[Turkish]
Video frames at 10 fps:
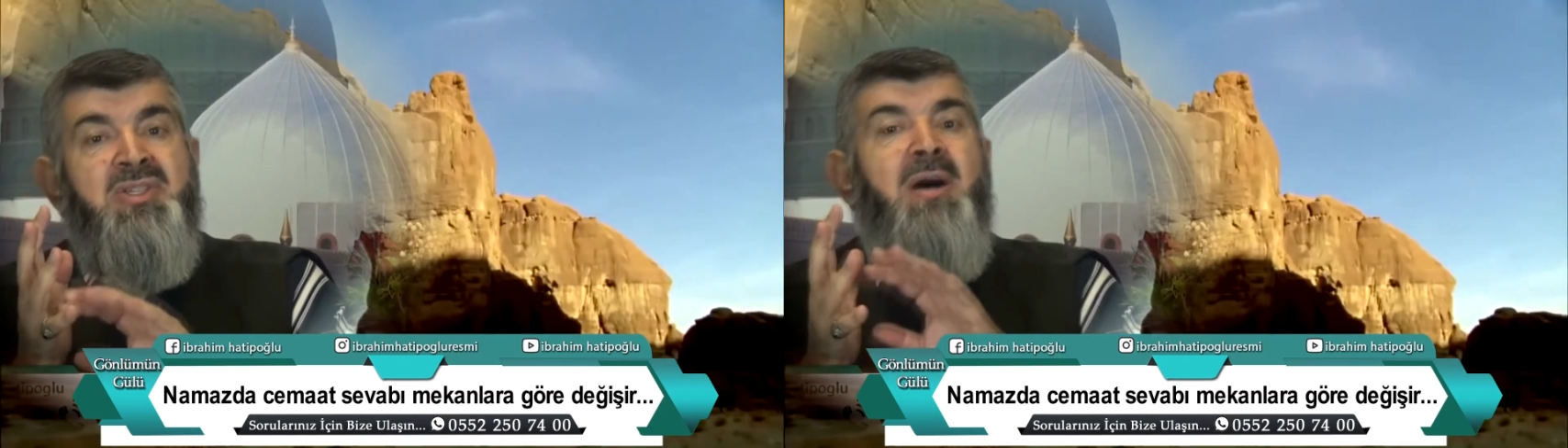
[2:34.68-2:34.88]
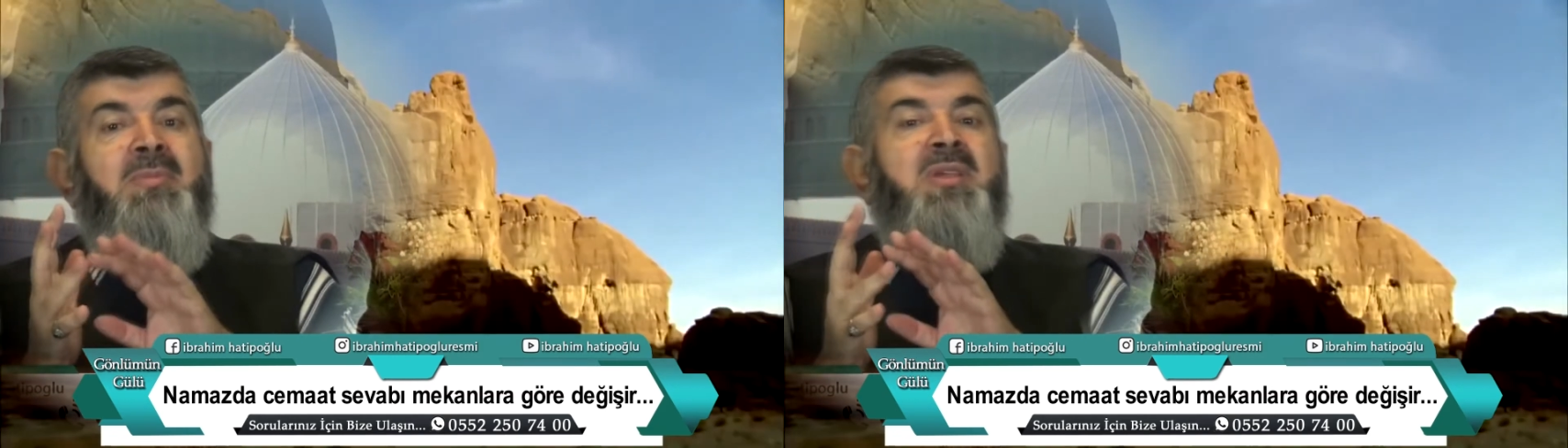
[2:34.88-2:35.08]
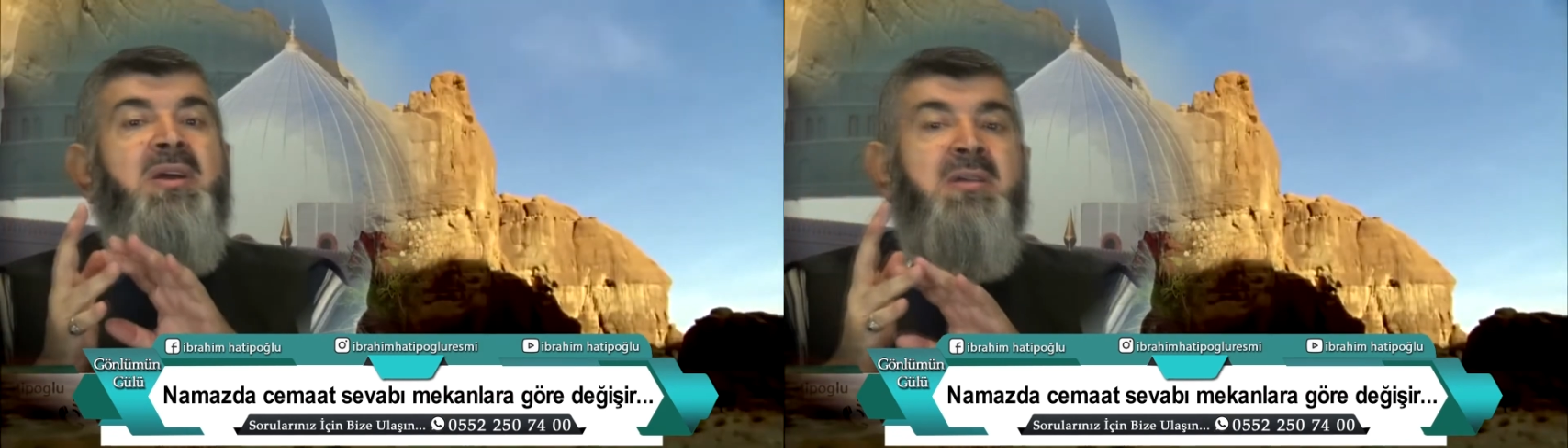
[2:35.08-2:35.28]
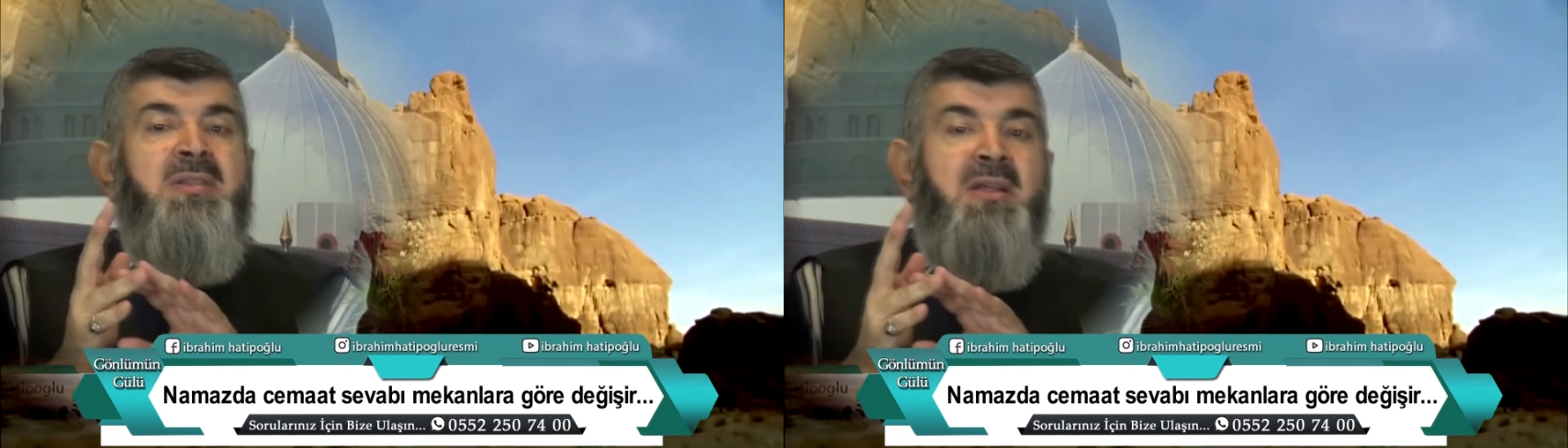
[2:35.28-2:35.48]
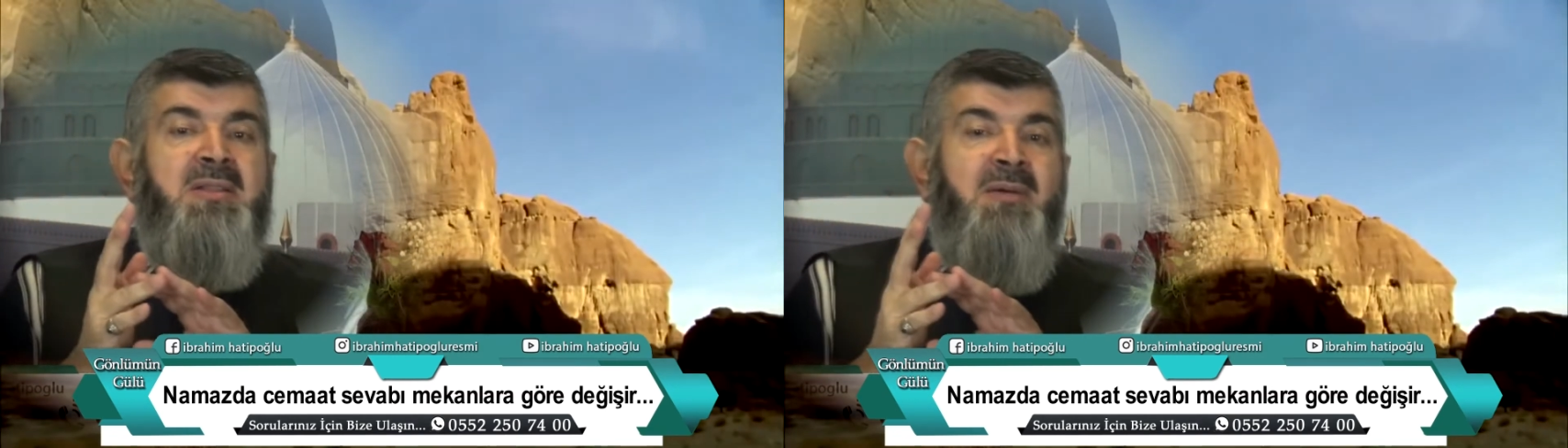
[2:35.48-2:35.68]
camide
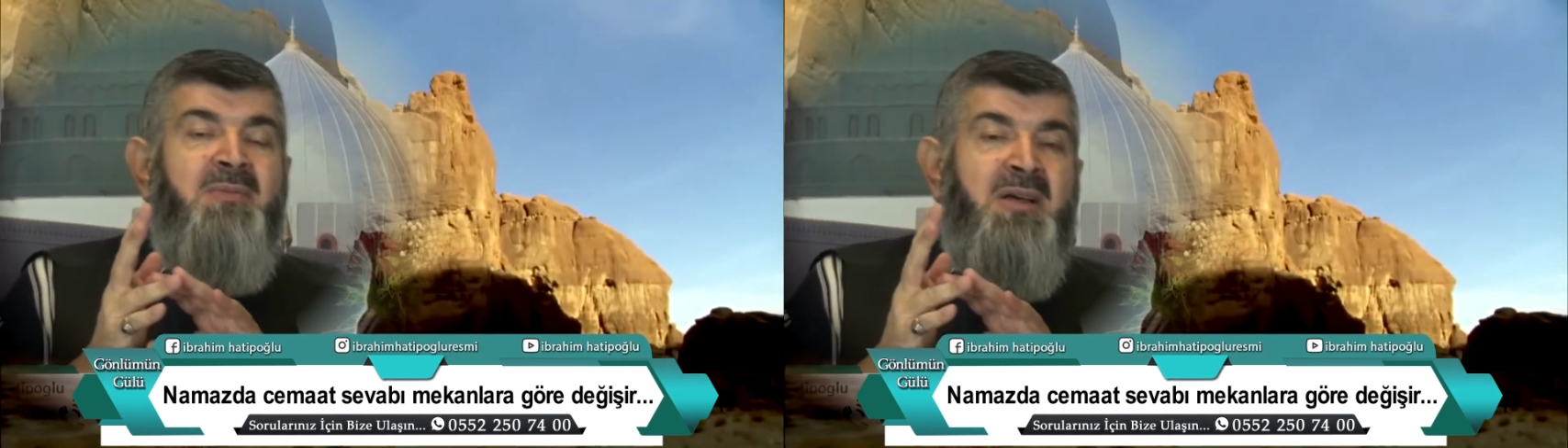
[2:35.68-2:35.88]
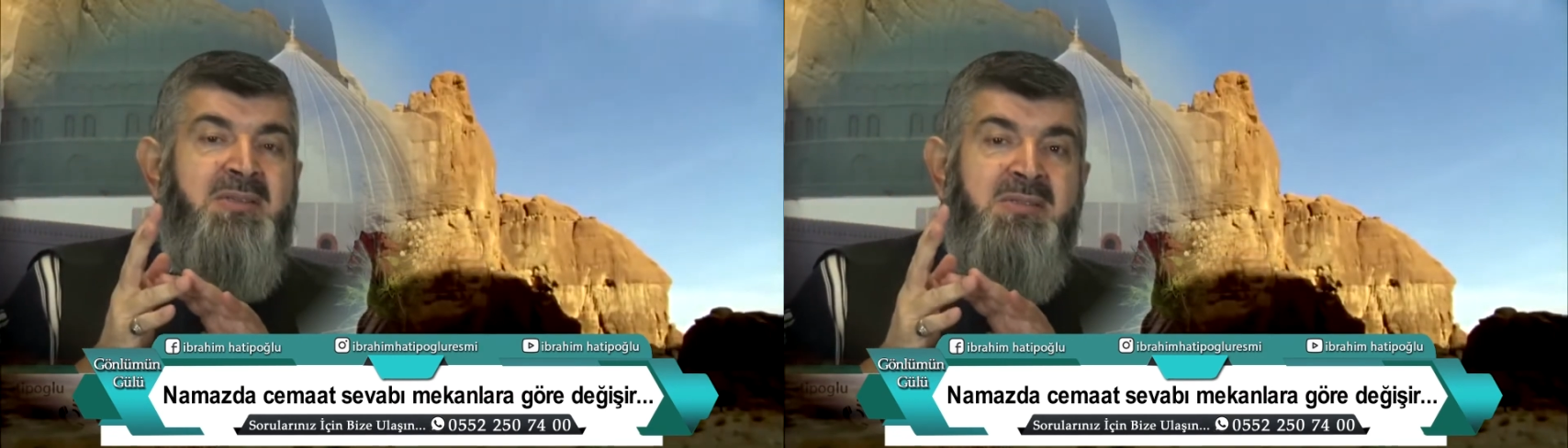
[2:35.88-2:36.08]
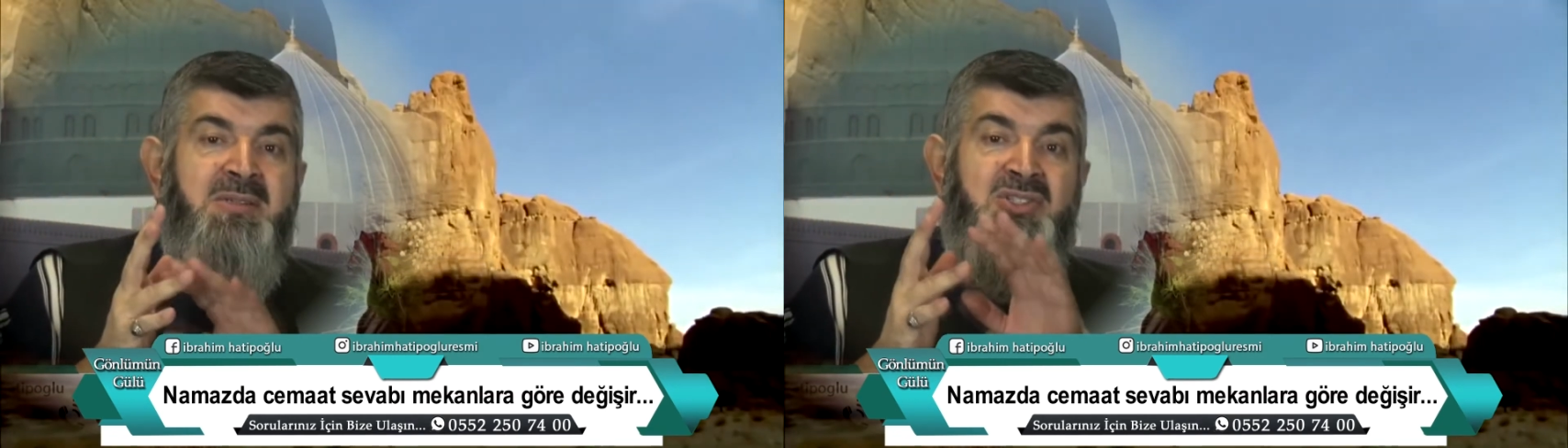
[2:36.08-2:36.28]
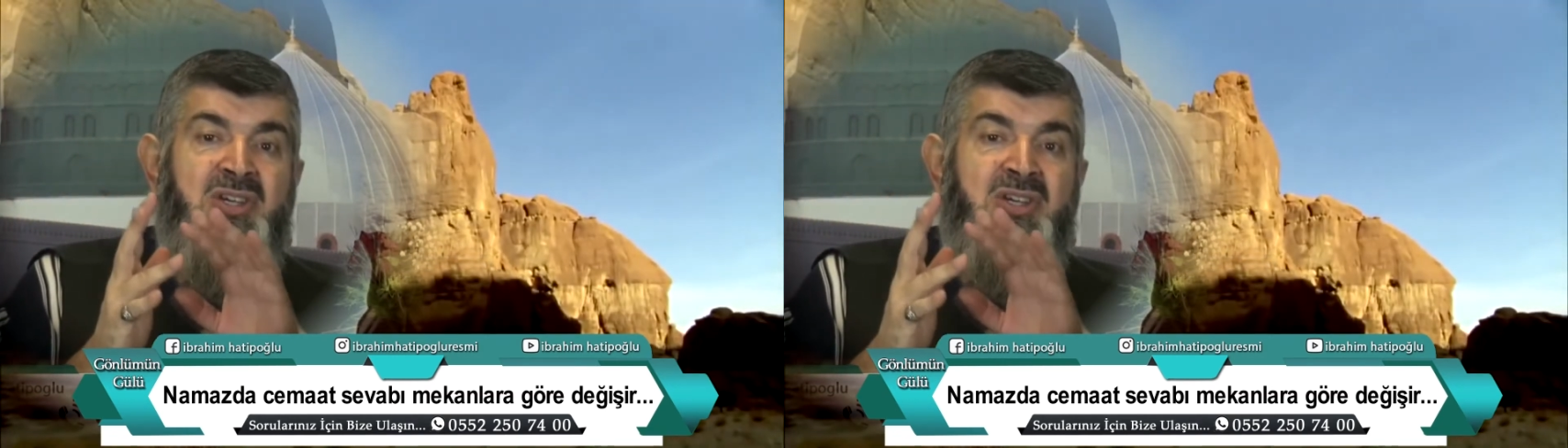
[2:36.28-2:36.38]
kılınan namaz,